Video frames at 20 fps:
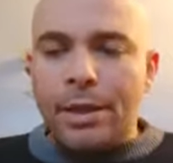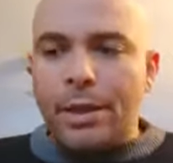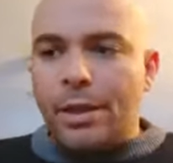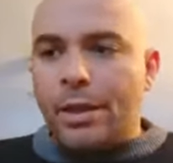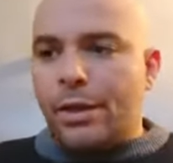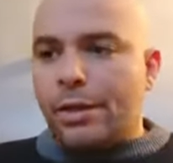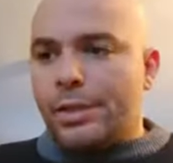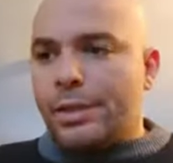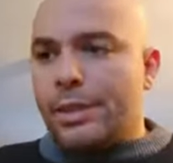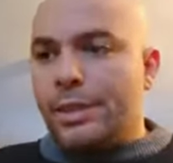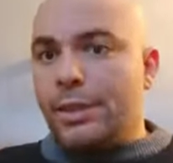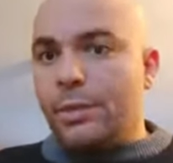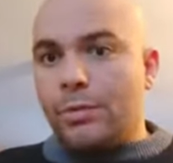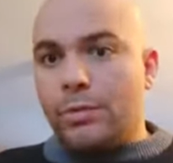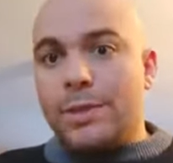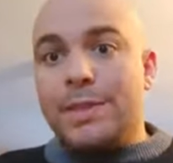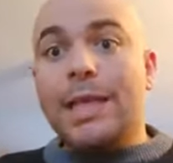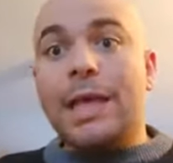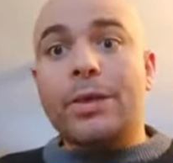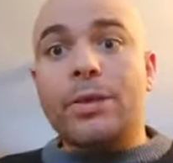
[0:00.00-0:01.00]
Euh, si on
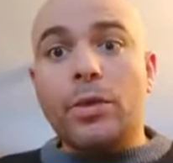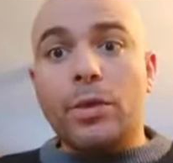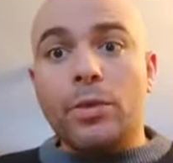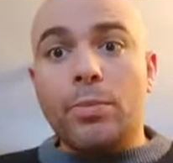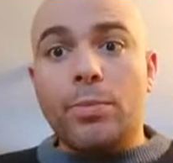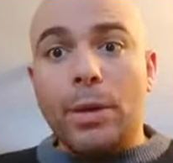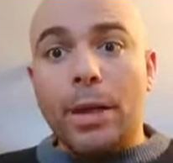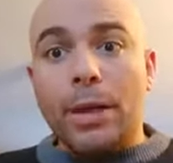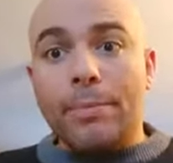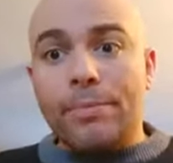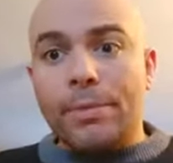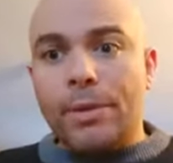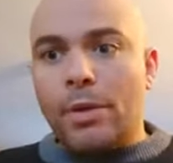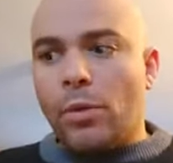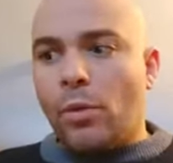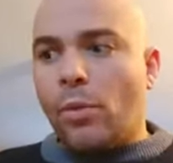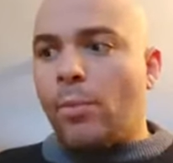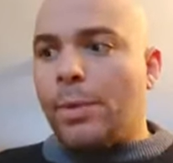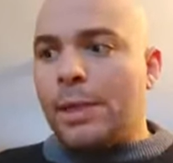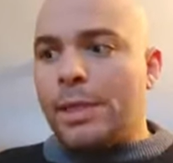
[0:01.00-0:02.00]
s'accueille pas,
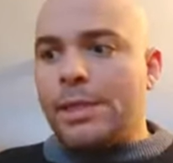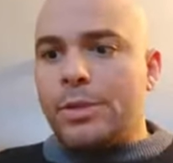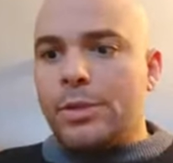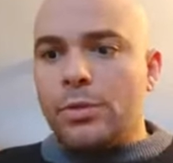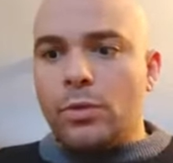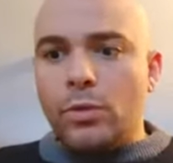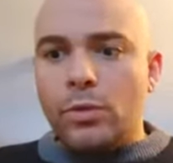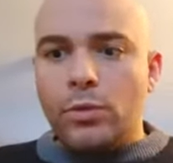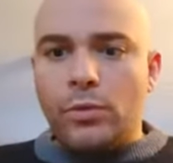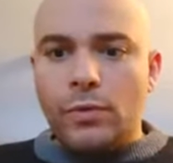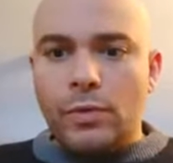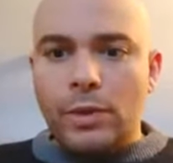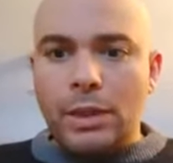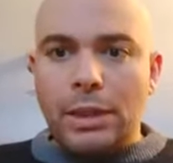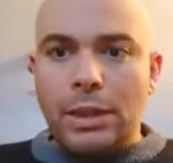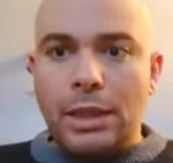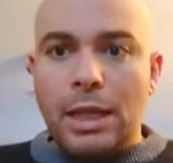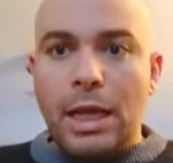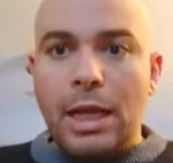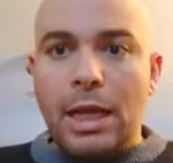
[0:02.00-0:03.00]
on passe notre vie
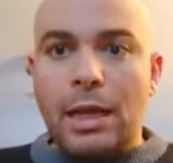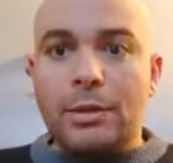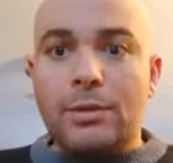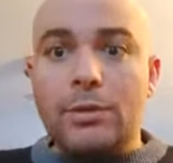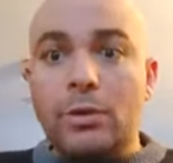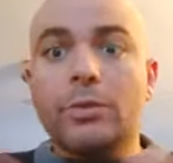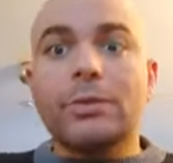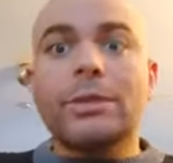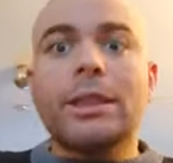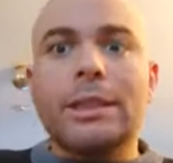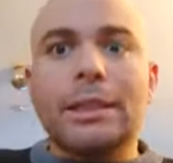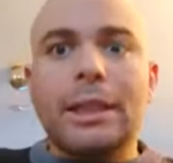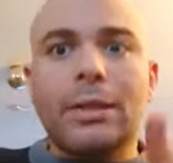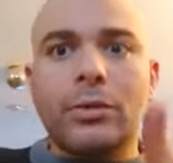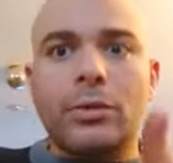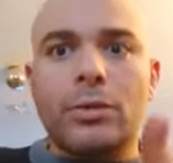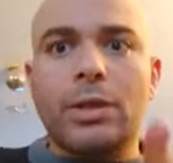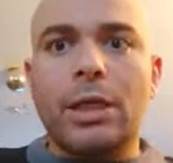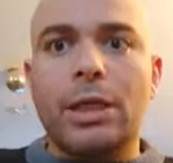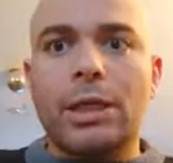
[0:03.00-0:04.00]
à tenter
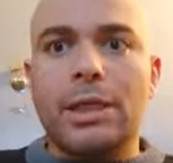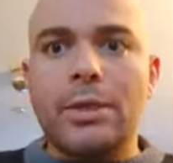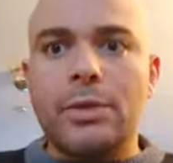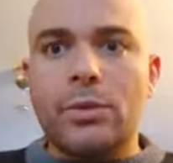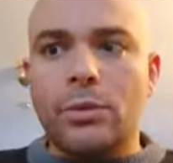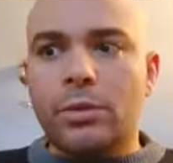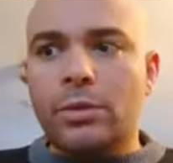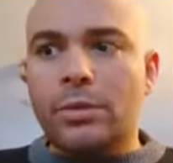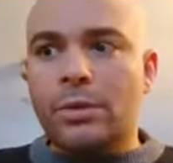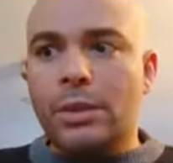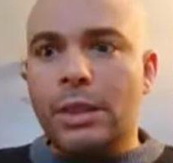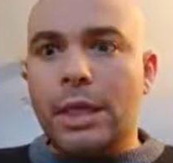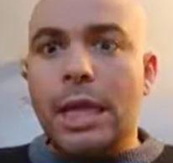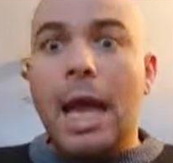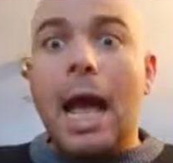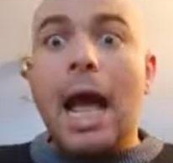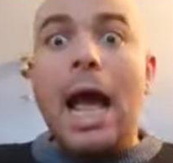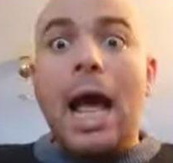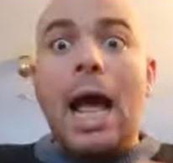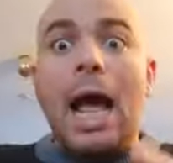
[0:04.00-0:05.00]
d'accueillir les autres,
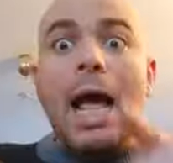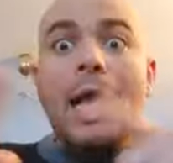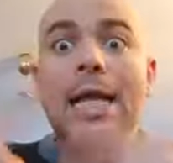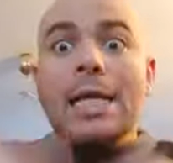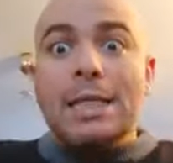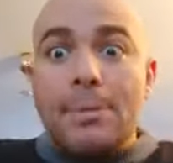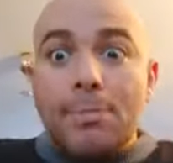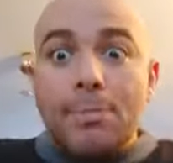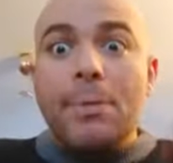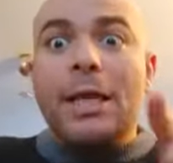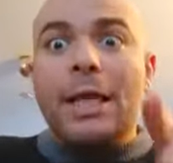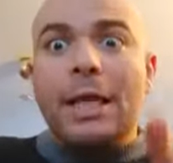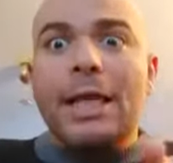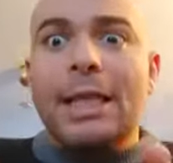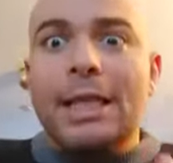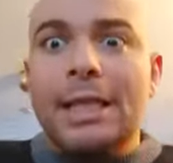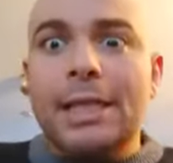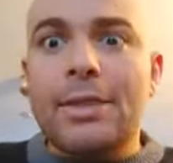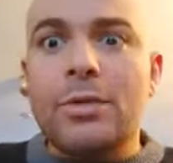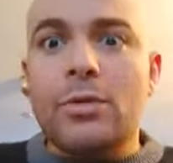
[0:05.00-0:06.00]
à espérer
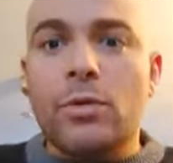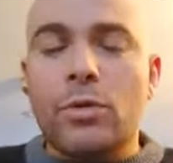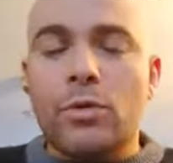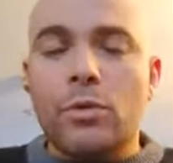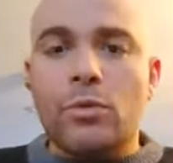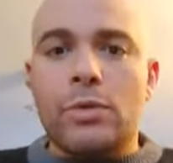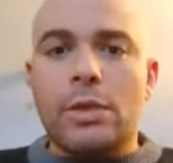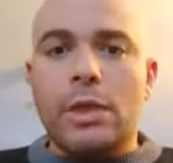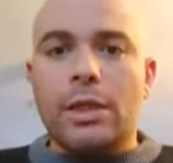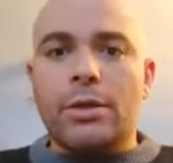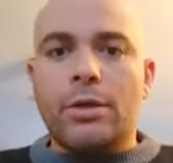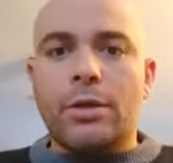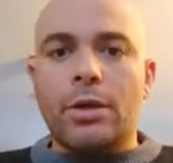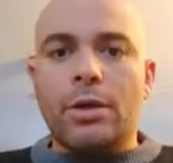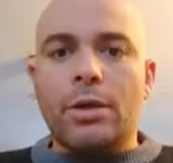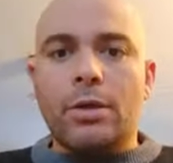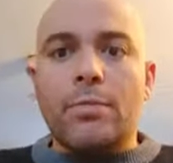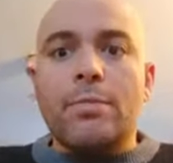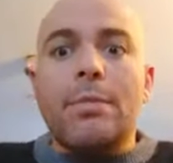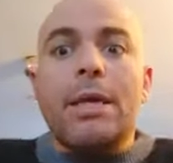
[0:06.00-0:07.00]
que les autres nous
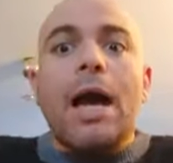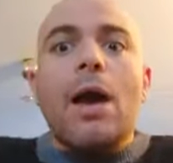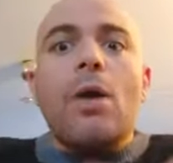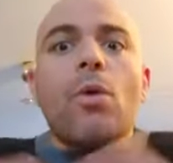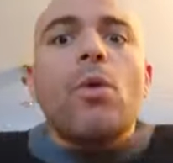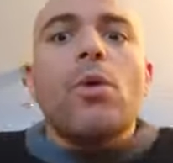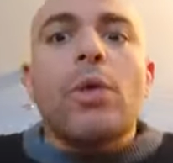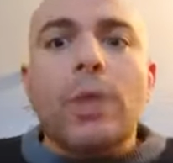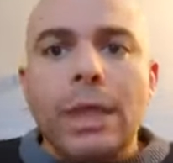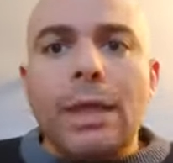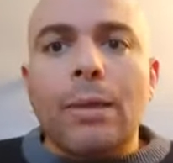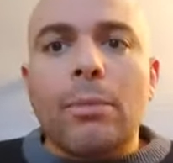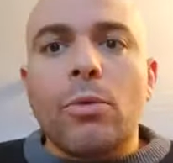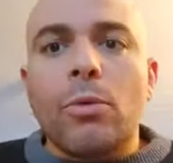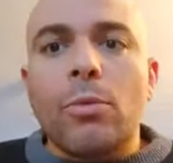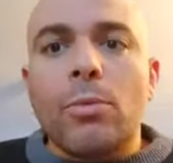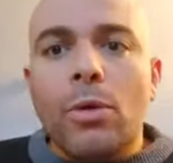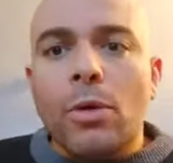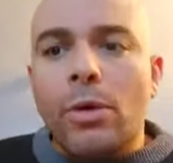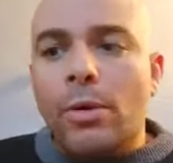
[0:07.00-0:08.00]
accueillent, mais à aucun
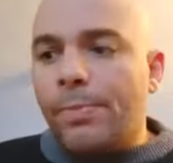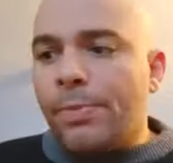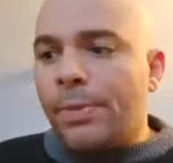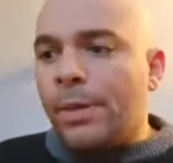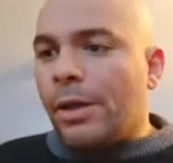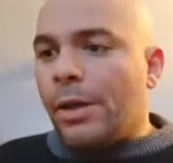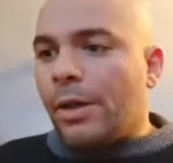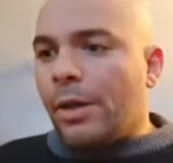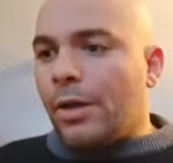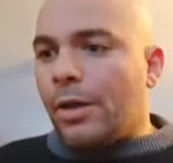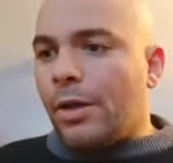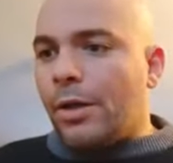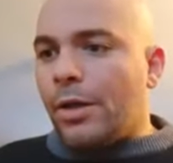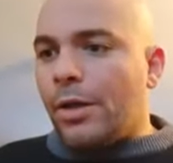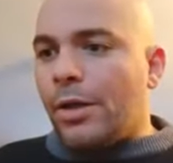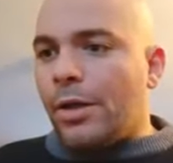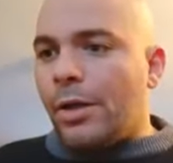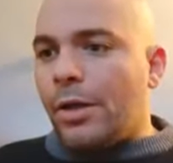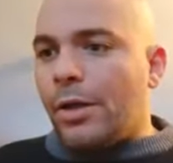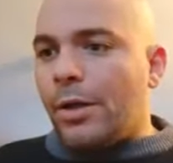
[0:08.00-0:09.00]
moment
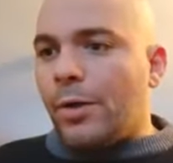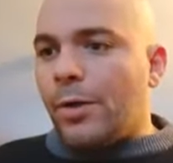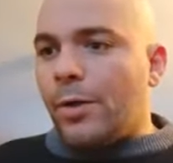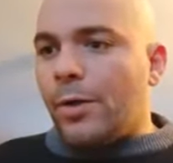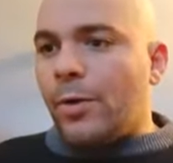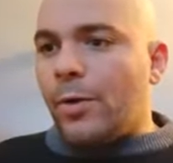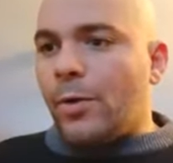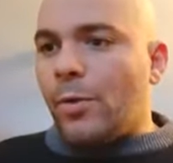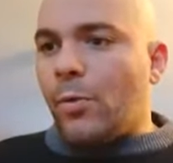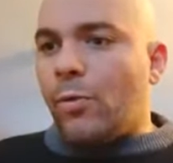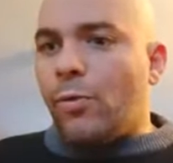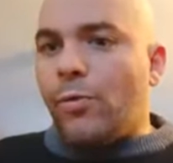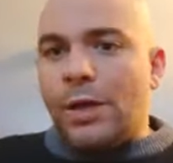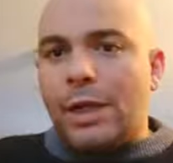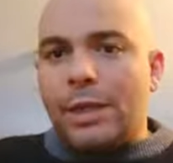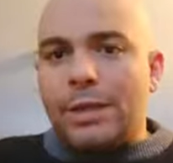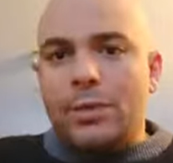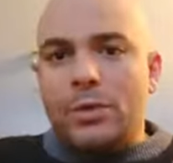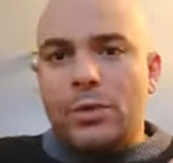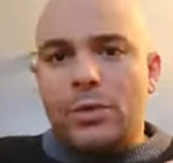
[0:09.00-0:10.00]
euh, on va
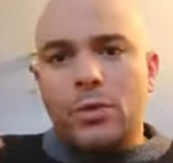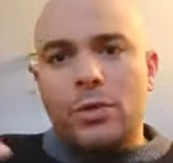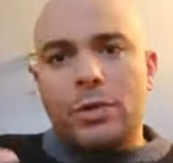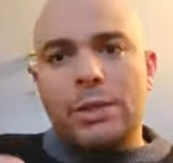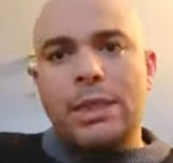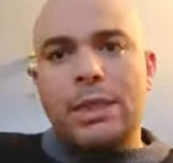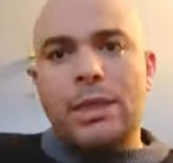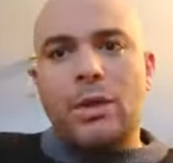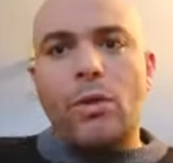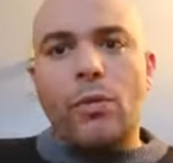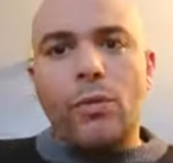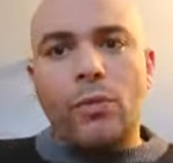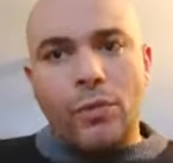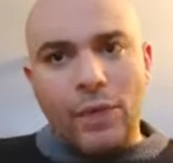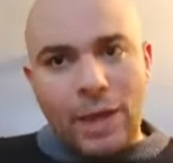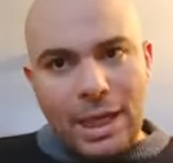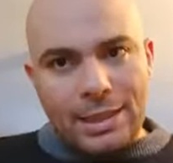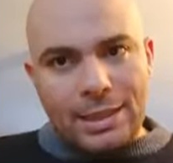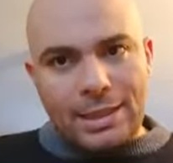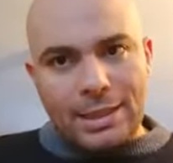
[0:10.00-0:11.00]
se sentir en
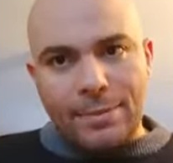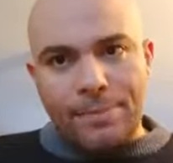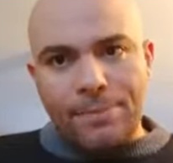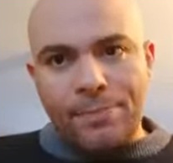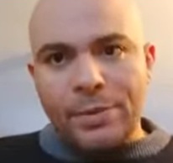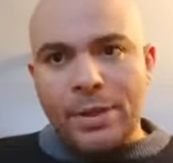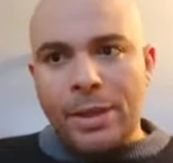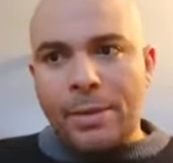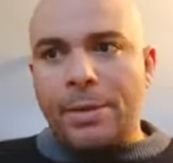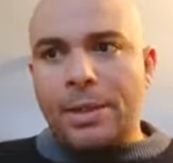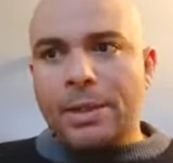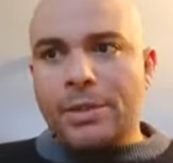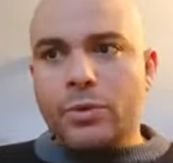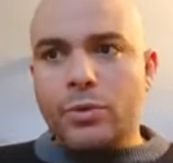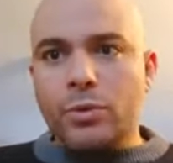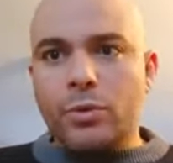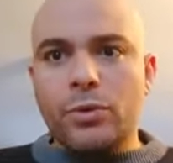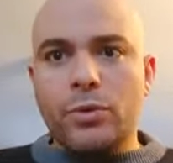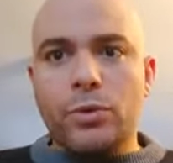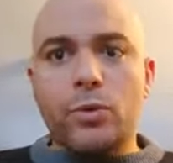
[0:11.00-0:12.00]
phase parce
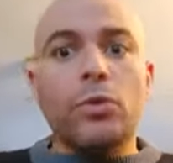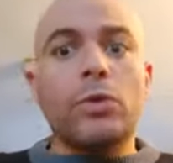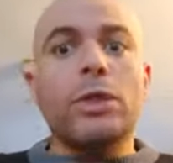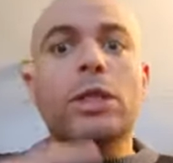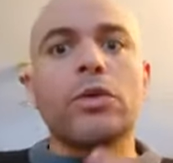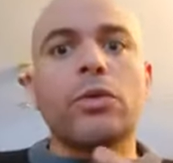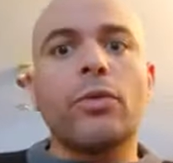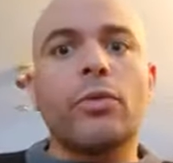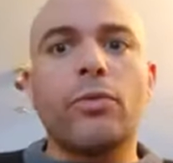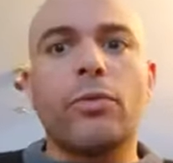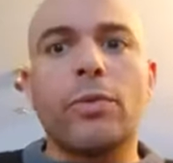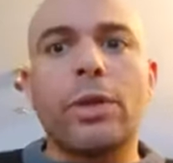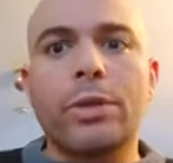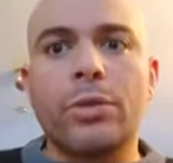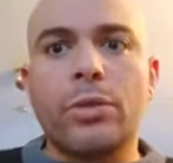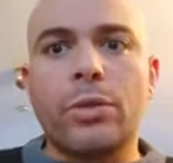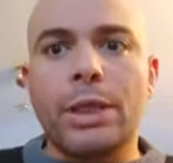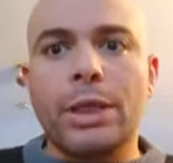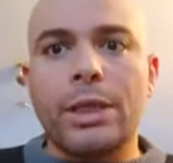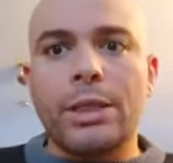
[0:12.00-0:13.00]
que ce que les gens vont
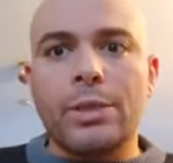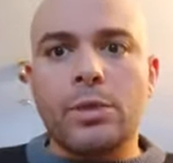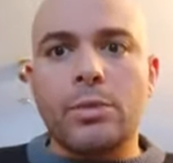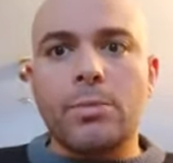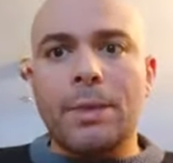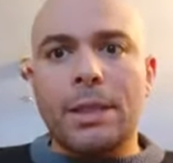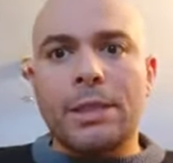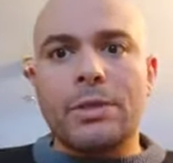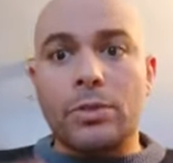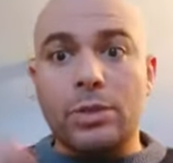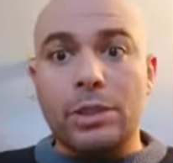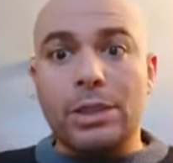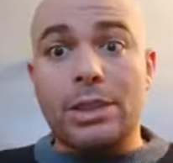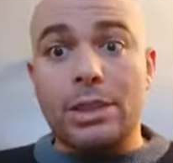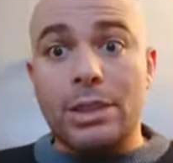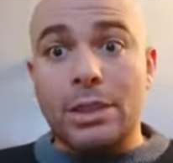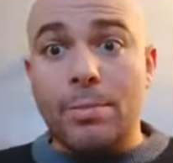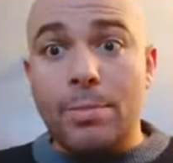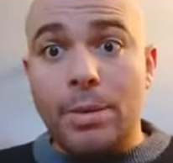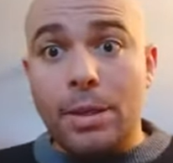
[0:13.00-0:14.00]
accueillir, c'est une personne qui
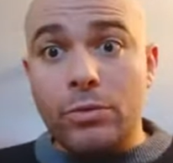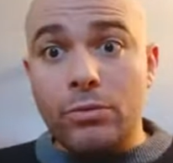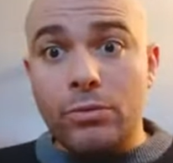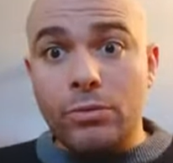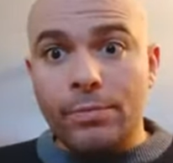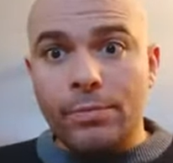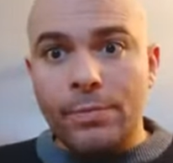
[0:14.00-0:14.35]
n'est pas nous